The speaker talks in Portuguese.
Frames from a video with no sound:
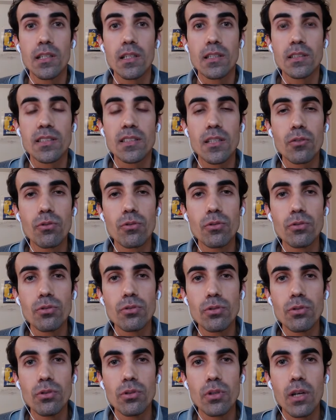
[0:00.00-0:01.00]

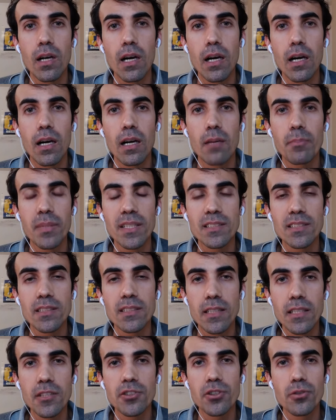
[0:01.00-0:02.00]
Segundo a
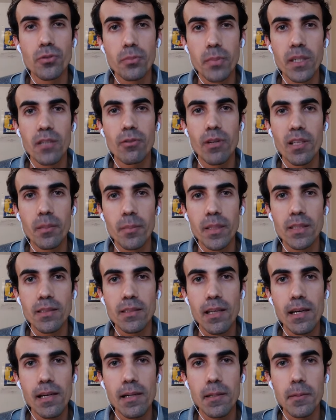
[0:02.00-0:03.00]
presidente do Banco
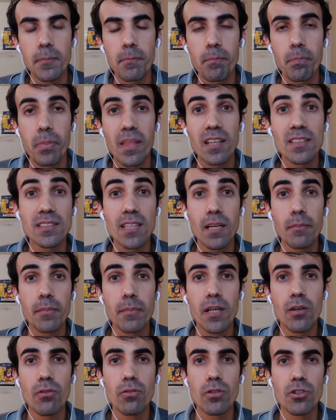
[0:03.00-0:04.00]
Alimentar,
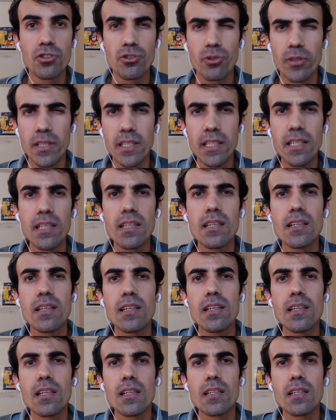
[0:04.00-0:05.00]
Isabel Jonet,
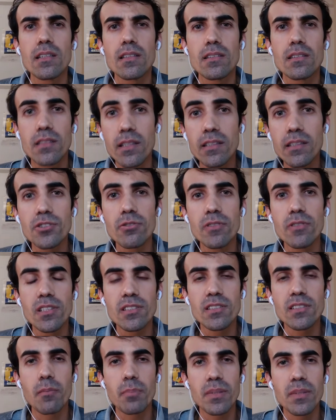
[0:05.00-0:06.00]
desde o
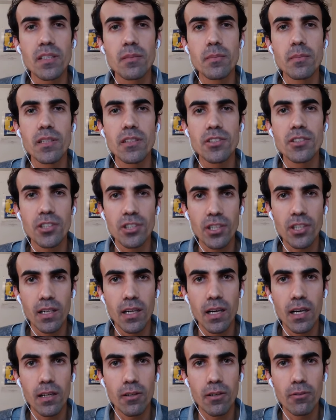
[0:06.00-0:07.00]
início da pandemia já
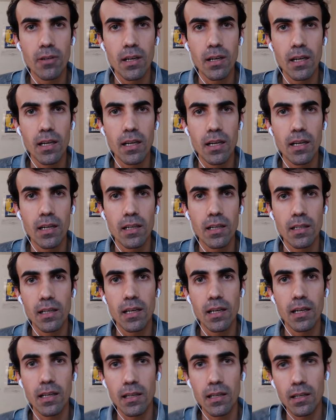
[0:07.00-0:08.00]
chegaram a,
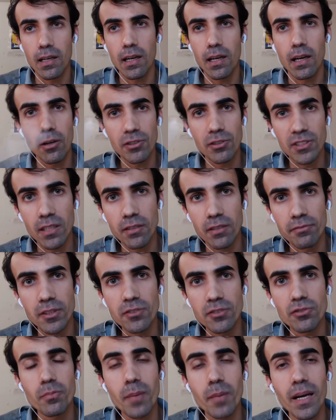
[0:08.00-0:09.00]
a, ao
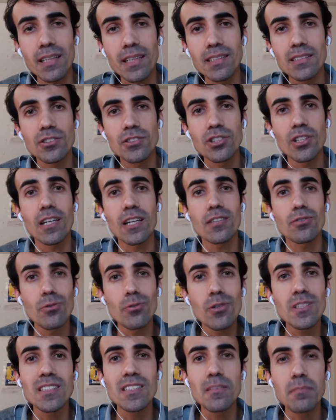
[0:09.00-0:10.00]
serviço mais de
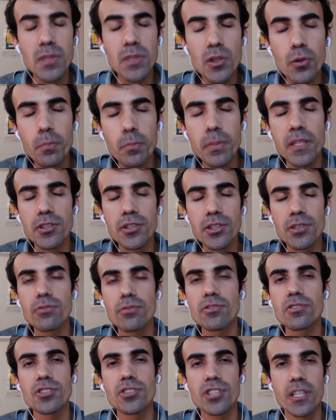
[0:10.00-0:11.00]
14 mil
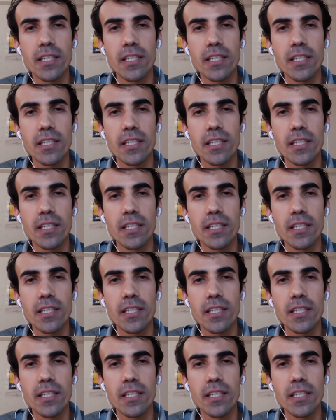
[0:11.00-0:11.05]
pedidos de